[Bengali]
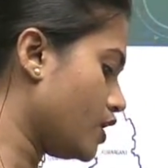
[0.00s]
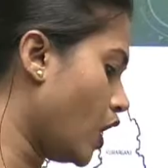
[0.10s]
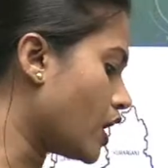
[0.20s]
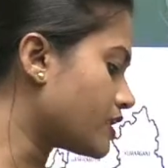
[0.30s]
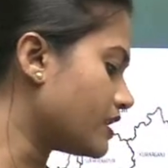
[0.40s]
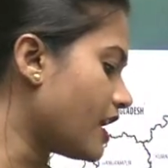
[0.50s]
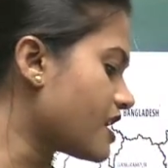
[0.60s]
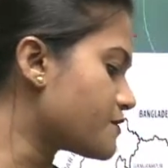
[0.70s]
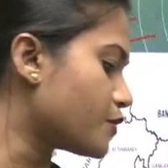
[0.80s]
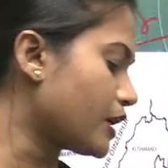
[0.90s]
নর্থ
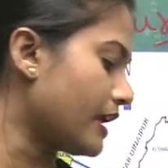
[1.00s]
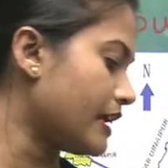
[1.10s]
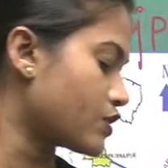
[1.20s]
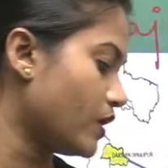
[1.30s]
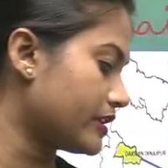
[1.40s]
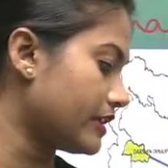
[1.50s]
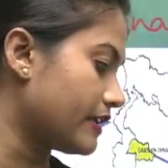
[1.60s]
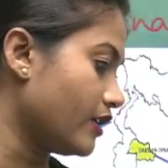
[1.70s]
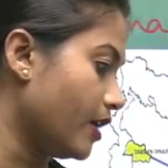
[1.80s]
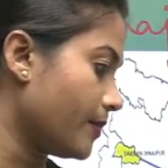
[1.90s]
দিনাজপুরের হেডকোয়ার্টার
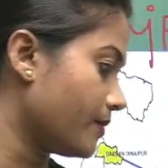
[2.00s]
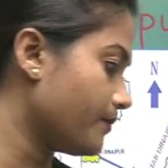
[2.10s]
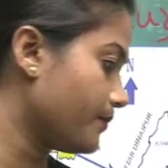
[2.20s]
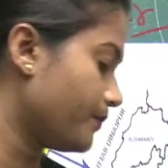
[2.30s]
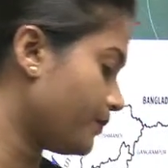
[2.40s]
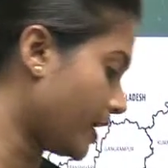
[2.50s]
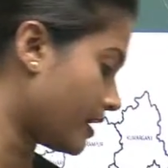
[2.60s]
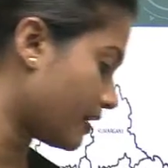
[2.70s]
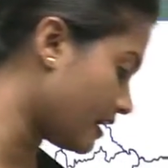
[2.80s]
কি হবে দেখি